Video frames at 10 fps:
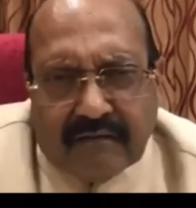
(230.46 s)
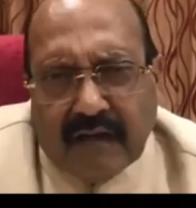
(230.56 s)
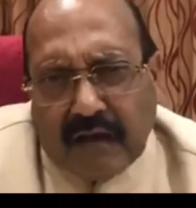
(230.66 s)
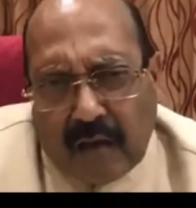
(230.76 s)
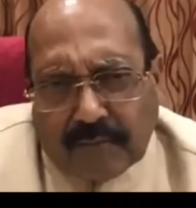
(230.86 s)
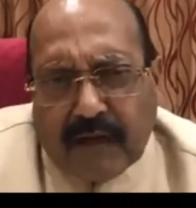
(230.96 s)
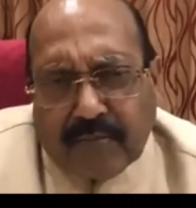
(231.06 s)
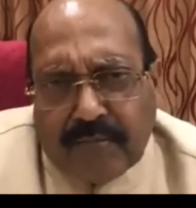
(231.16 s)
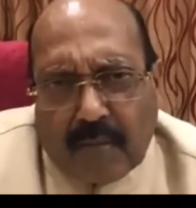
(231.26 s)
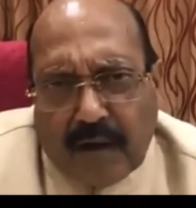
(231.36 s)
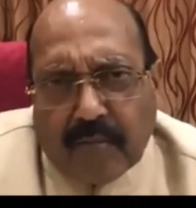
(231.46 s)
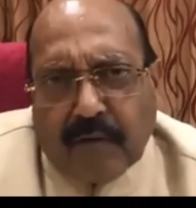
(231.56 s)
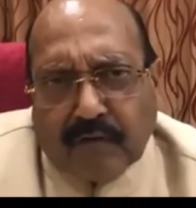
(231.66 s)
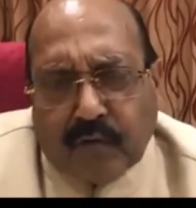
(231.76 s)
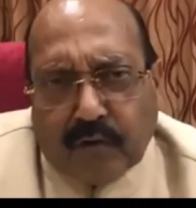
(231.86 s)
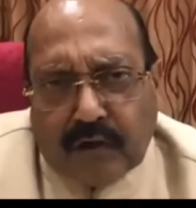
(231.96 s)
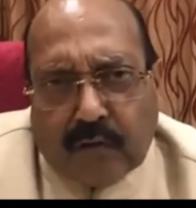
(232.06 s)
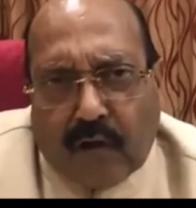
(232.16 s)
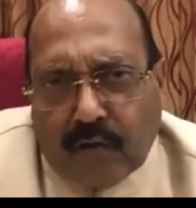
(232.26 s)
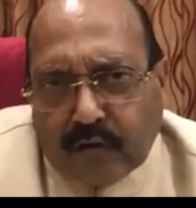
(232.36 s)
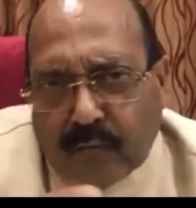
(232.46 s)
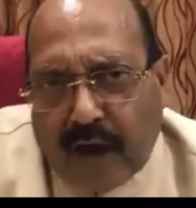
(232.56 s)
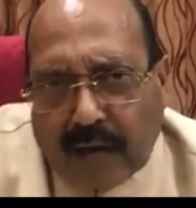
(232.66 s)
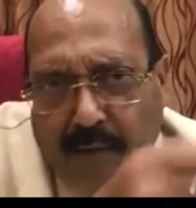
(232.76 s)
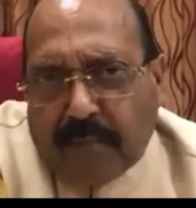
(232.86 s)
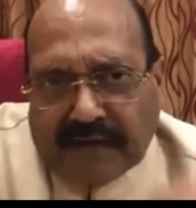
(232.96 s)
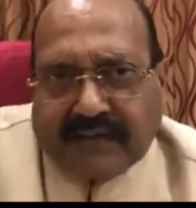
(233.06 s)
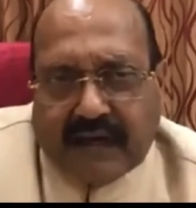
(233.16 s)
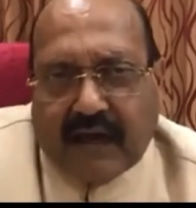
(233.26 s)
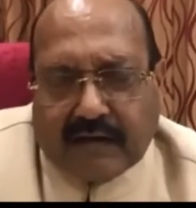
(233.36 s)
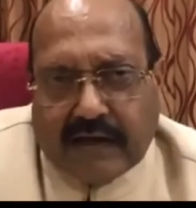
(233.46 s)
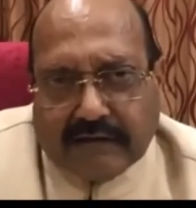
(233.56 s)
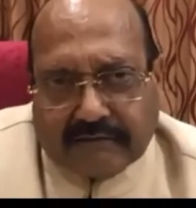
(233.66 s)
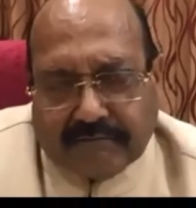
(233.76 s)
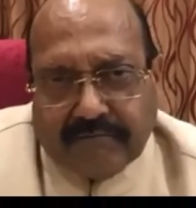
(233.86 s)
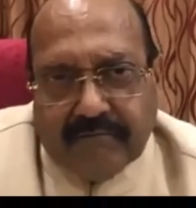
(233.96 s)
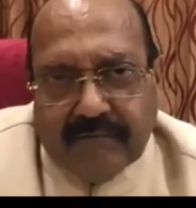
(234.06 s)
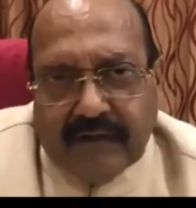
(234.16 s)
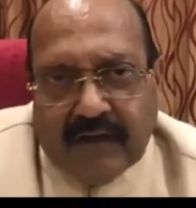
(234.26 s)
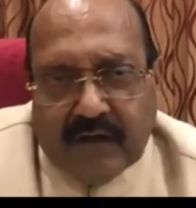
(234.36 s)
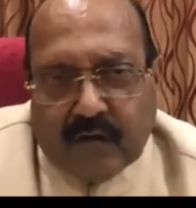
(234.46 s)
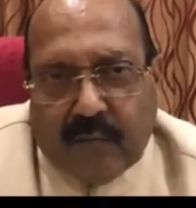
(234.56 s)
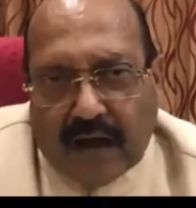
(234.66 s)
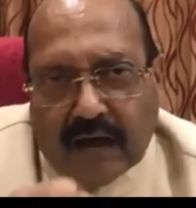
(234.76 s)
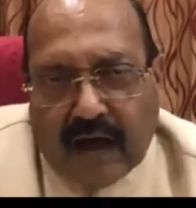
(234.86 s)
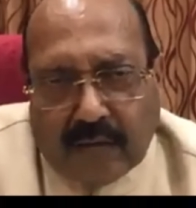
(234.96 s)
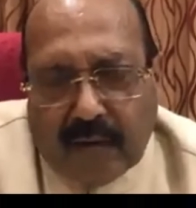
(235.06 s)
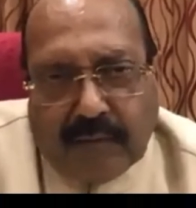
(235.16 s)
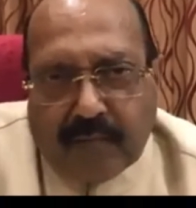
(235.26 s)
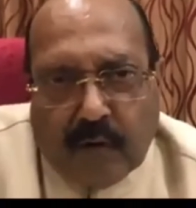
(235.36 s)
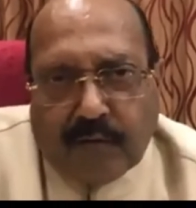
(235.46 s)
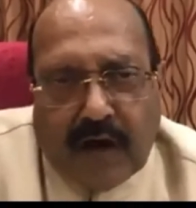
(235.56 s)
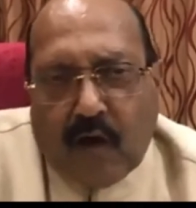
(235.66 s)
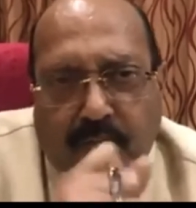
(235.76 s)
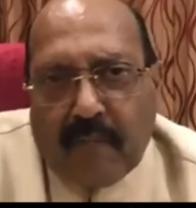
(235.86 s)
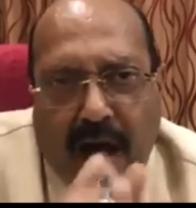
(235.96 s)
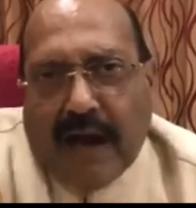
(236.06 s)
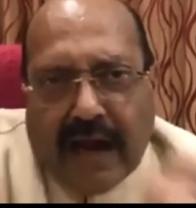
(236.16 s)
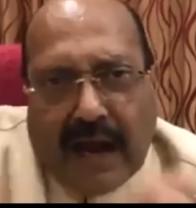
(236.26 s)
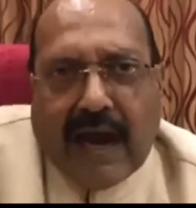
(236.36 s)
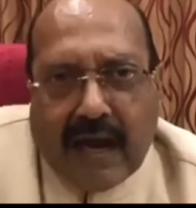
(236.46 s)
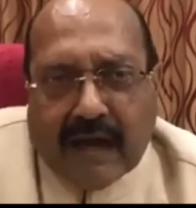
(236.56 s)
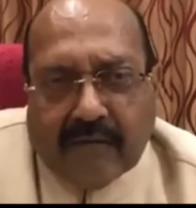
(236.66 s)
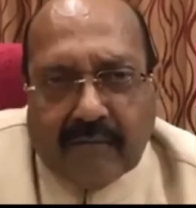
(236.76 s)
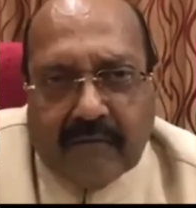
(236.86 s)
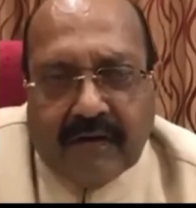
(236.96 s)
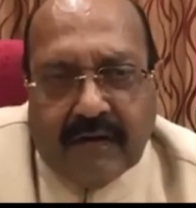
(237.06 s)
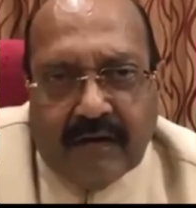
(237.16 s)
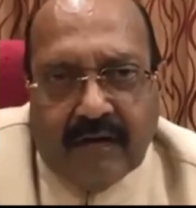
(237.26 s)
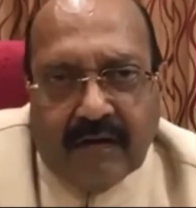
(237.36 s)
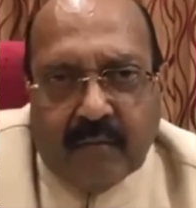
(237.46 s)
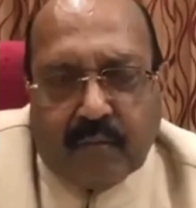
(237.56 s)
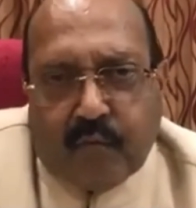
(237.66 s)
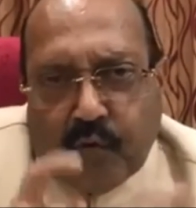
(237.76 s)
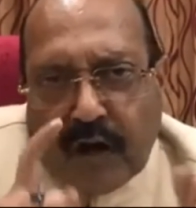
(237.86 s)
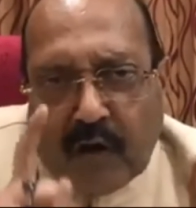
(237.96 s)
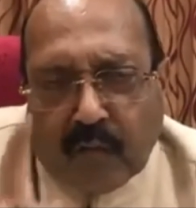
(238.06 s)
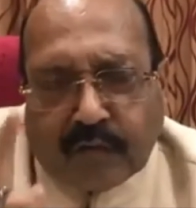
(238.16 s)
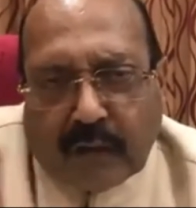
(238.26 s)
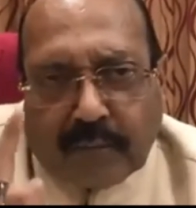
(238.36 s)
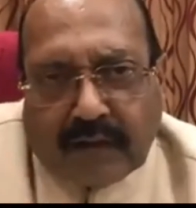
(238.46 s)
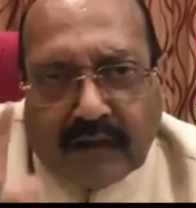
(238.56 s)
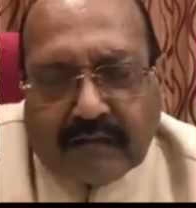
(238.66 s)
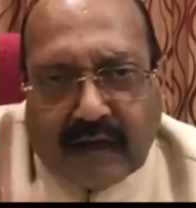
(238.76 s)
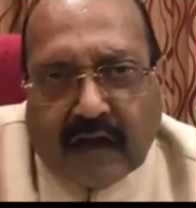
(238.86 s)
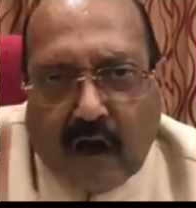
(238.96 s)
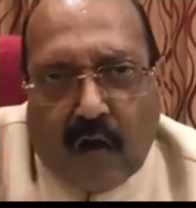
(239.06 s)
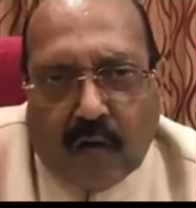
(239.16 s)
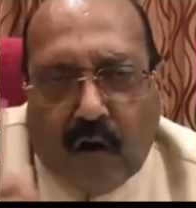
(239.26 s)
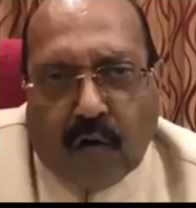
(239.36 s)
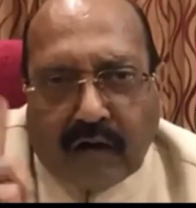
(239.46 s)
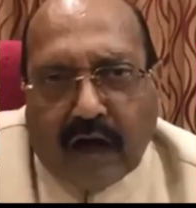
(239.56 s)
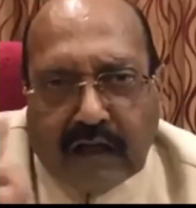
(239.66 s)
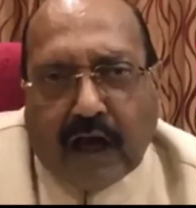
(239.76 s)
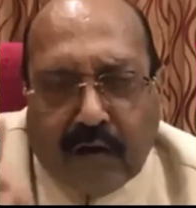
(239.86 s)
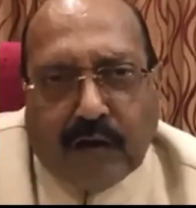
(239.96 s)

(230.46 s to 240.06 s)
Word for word: तेजाब से हमारे बच्चों को जलवाओगे तुम्हारे भी बच्चे हैं अखिलेश तुम्हारे घर में भी बहुएं और माए हैं पूरे उत्तर प्रदेश के गांव गांव और गलिया